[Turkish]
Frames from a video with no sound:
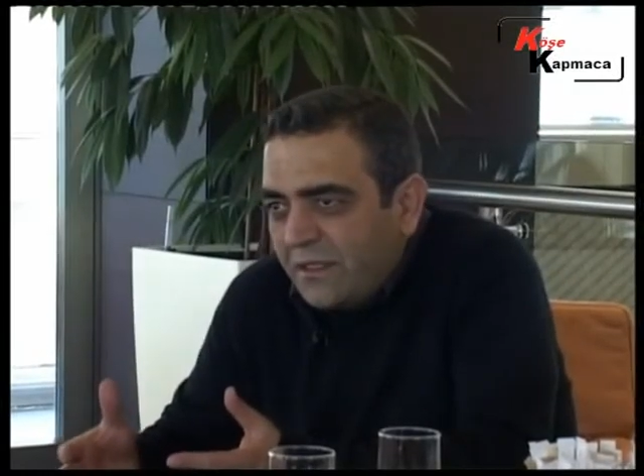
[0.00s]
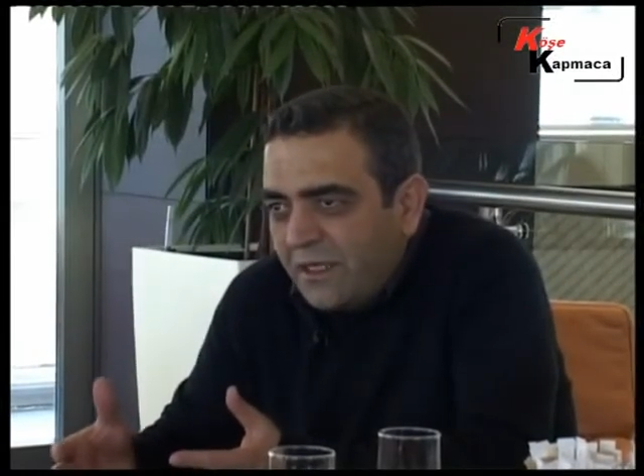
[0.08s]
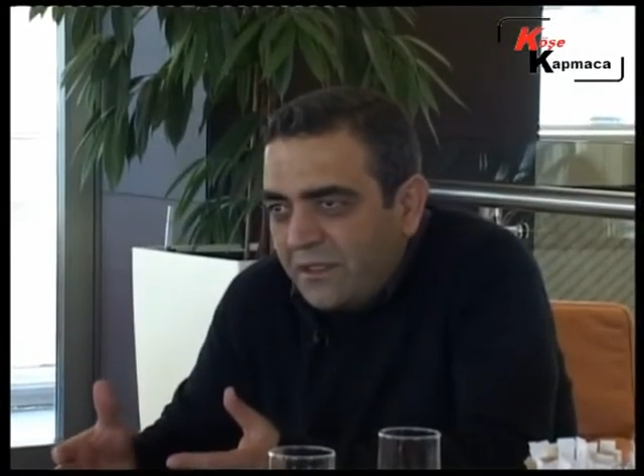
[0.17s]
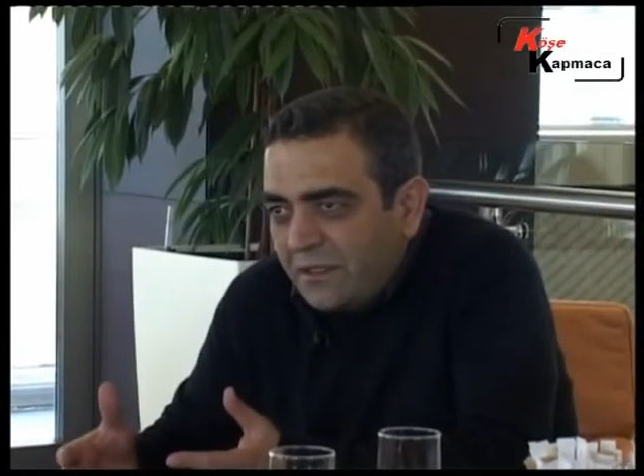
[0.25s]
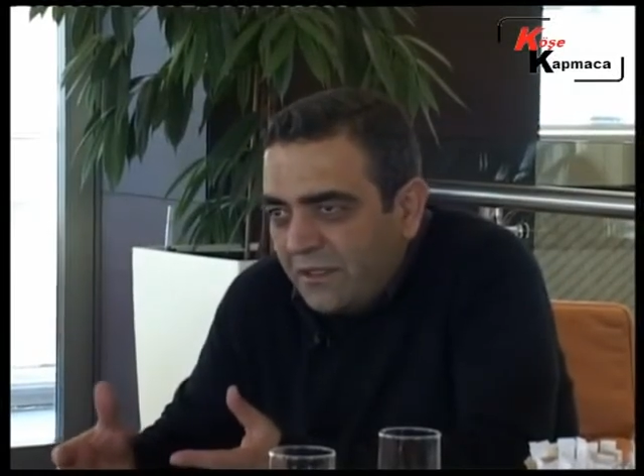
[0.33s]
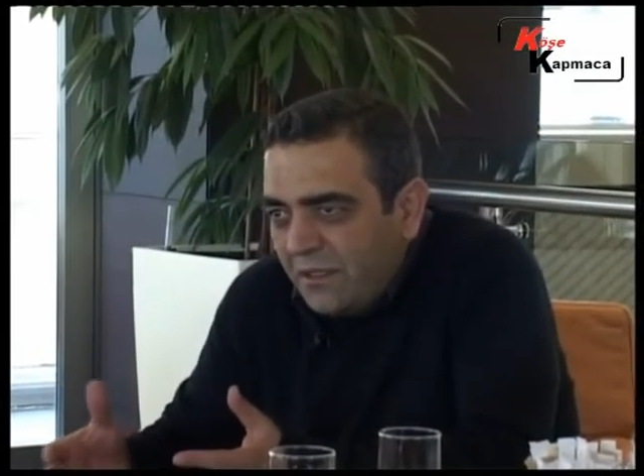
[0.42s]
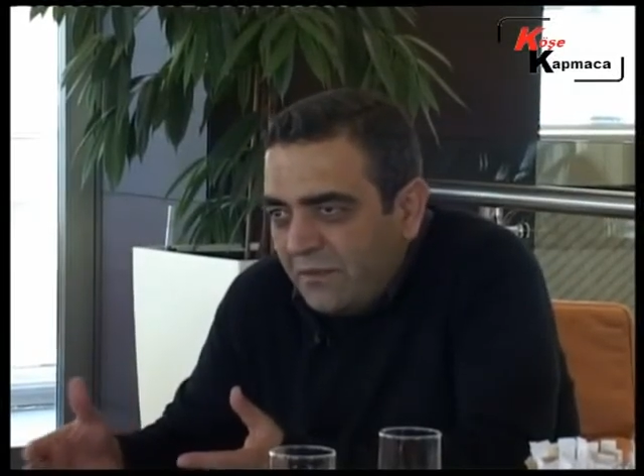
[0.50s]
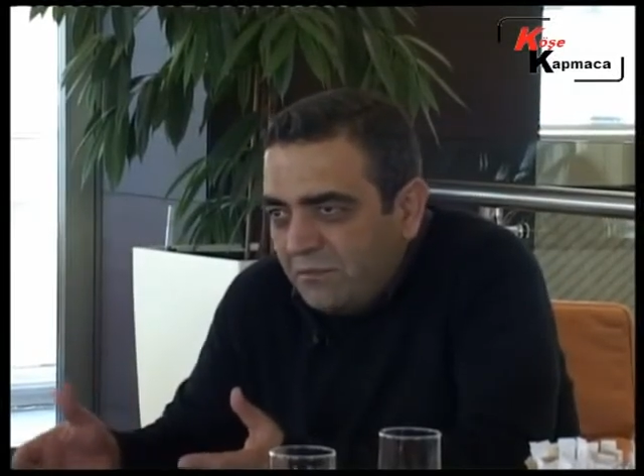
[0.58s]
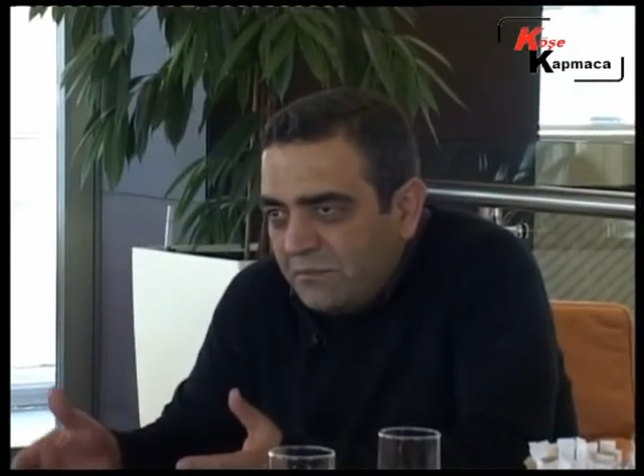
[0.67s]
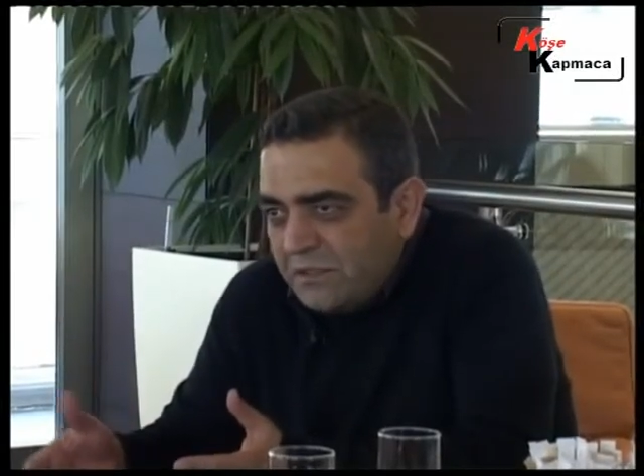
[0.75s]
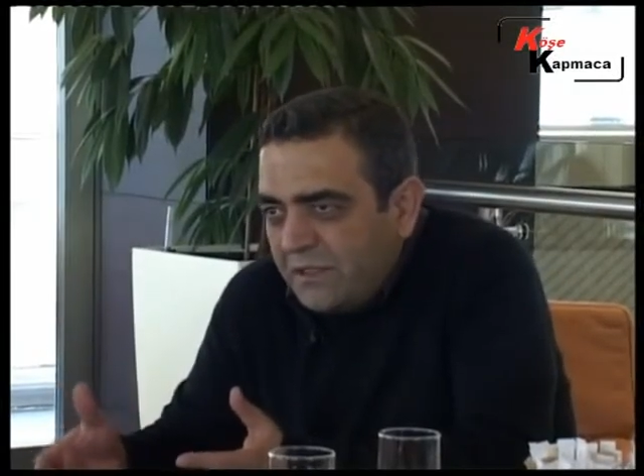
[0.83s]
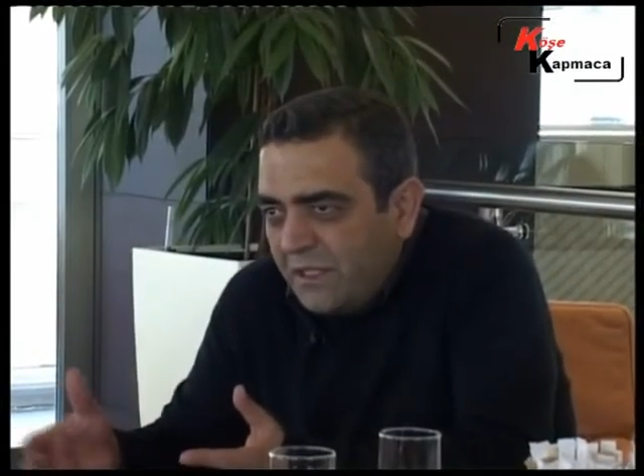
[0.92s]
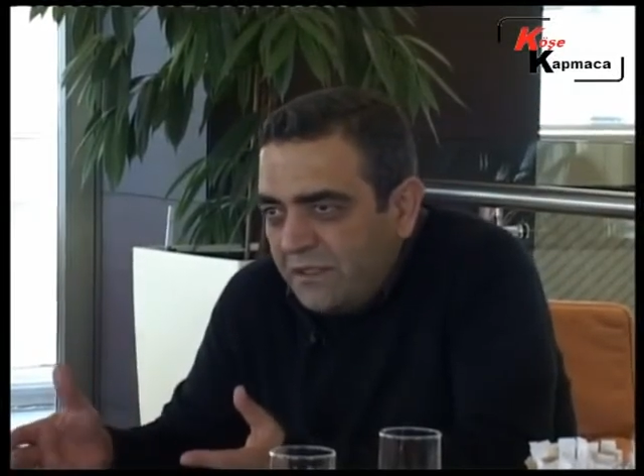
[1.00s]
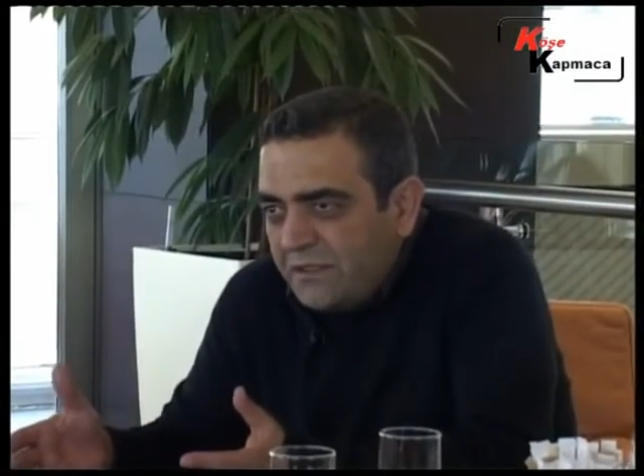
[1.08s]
Yani bizden